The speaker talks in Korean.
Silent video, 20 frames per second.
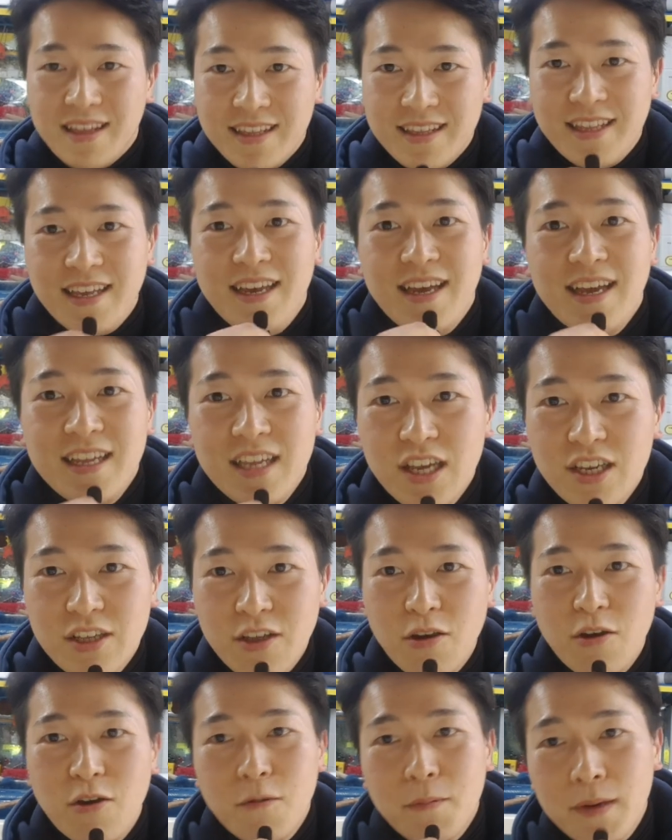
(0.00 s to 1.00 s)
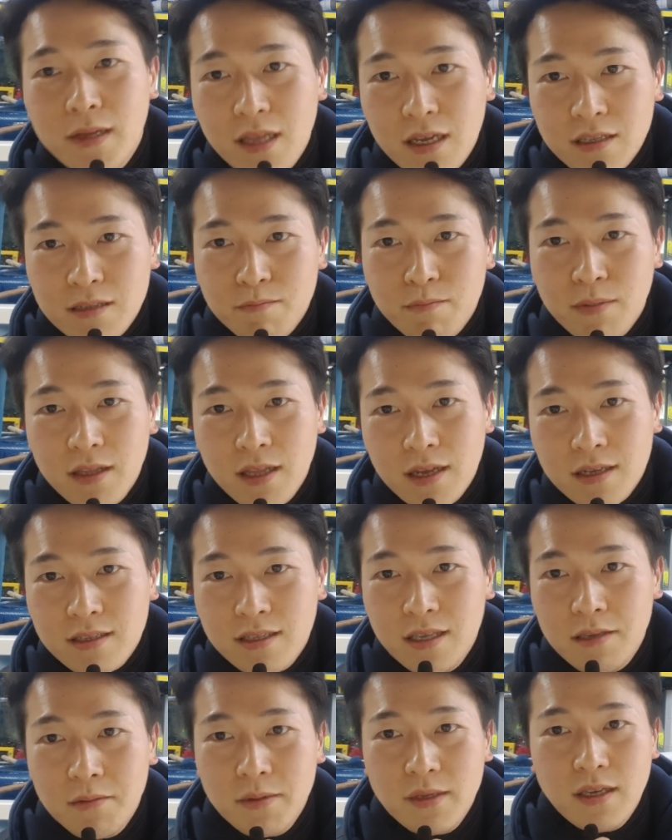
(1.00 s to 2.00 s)
네 안녕하세요
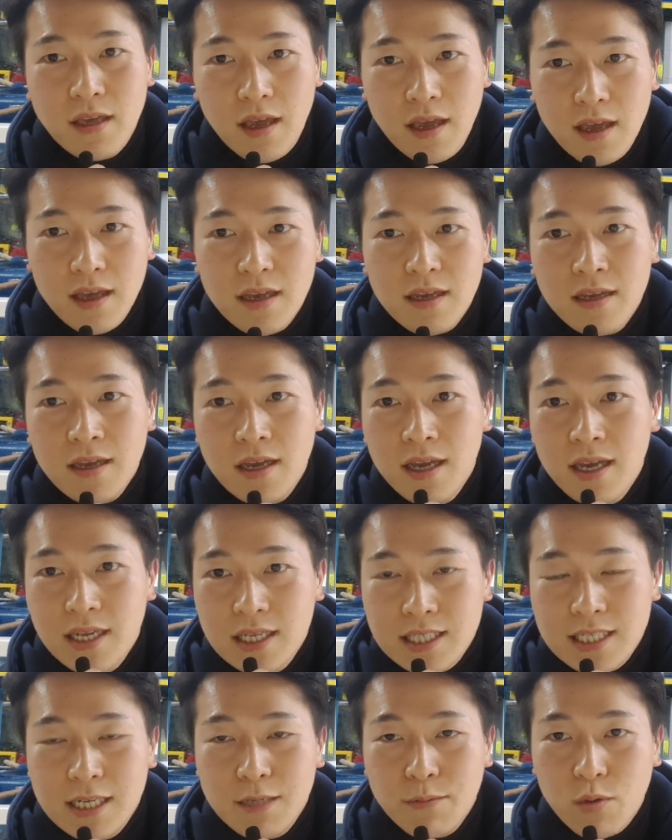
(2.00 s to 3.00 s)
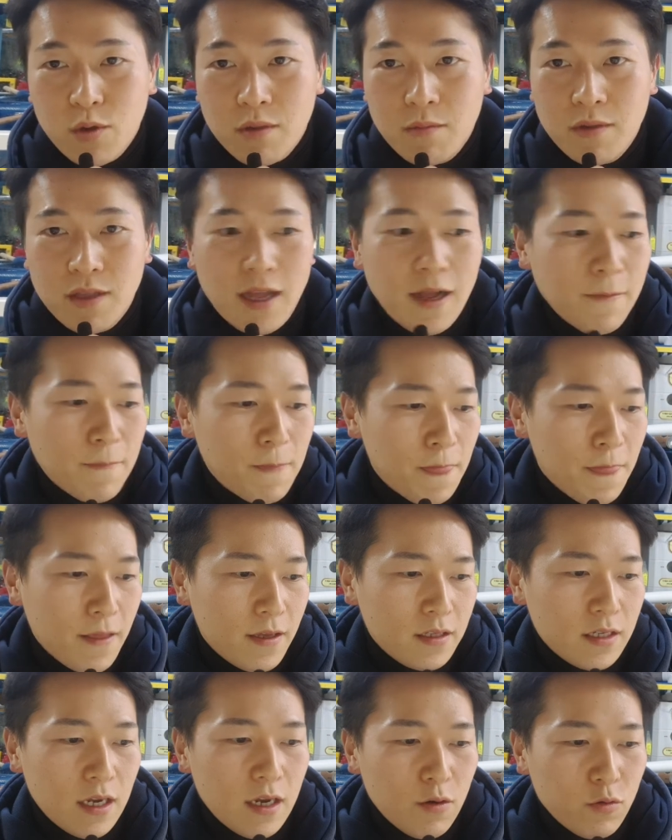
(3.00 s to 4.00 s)
파닥파닥TV의 칠봉입니다
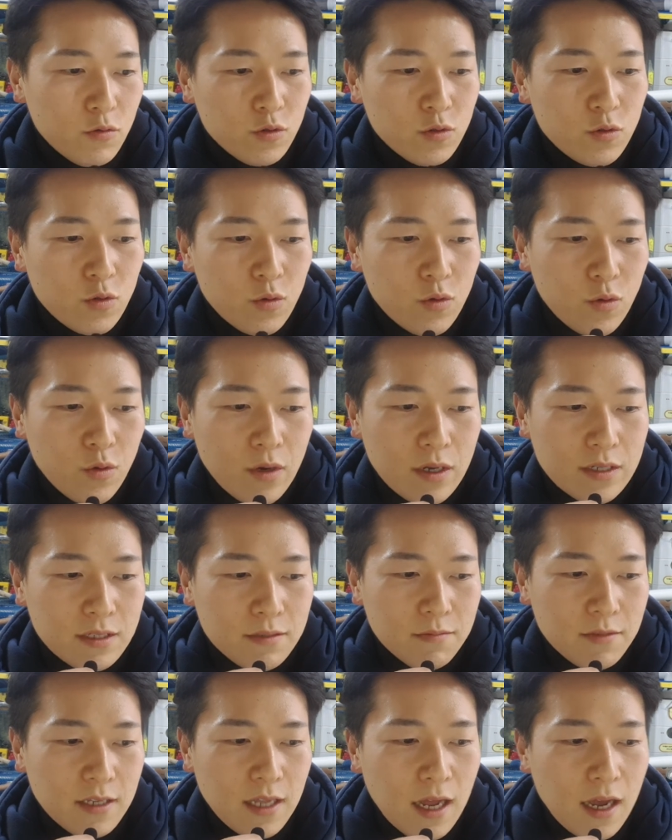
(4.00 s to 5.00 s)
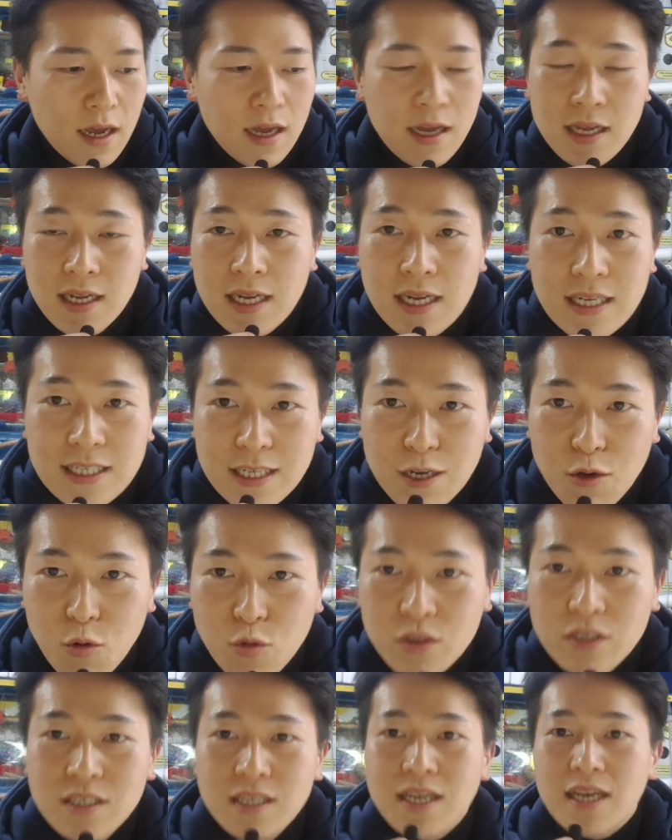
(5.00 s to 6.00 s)
자 오늘도 왔습니다 자
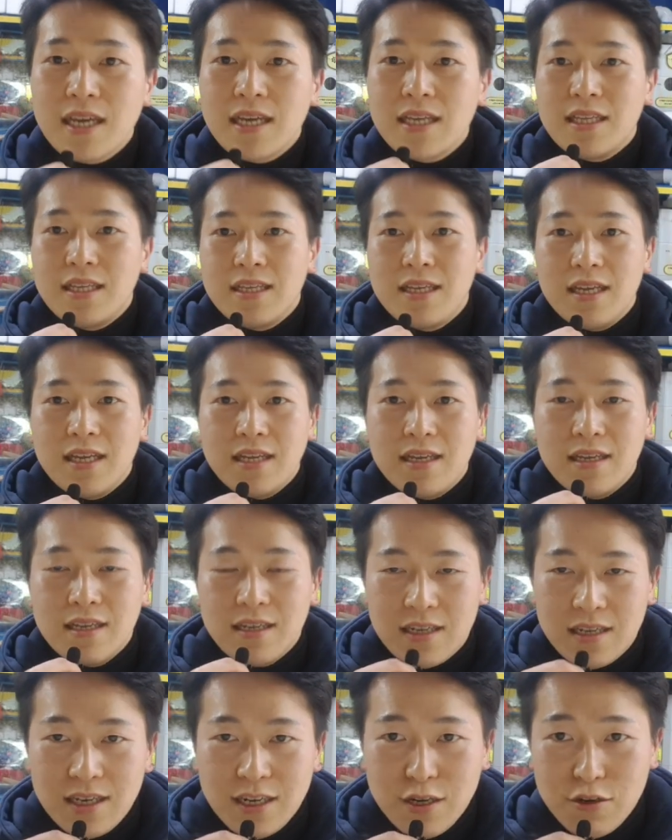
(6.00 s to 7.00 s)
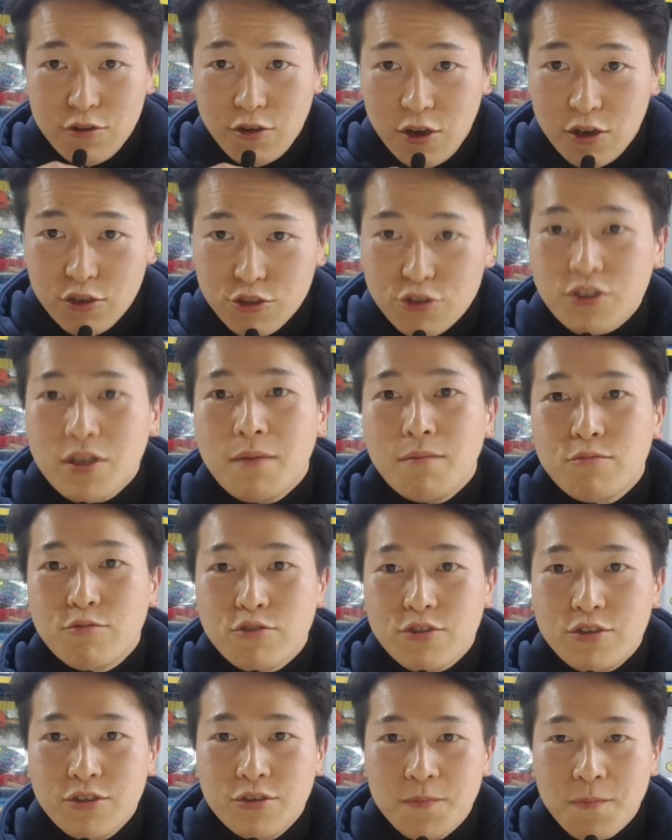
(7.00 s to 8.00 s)
오늘 얘기 드릴 어,
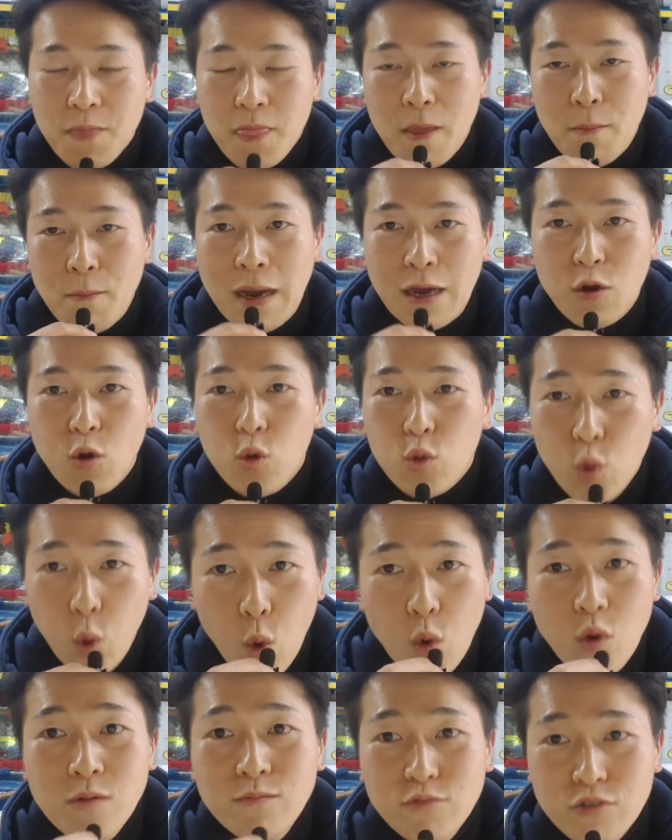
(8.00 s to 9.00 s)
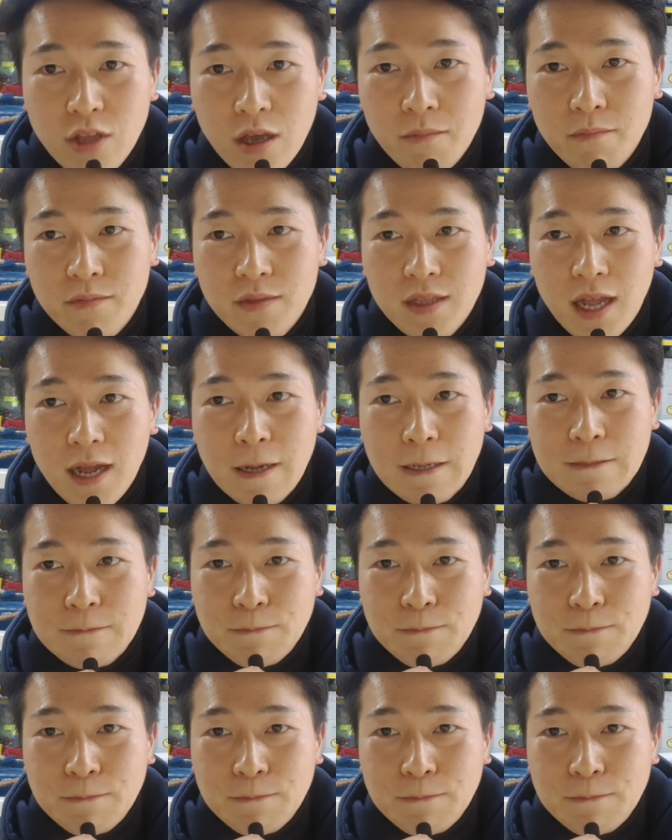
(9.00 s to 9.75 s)
수산물은 바로 돌문어입니다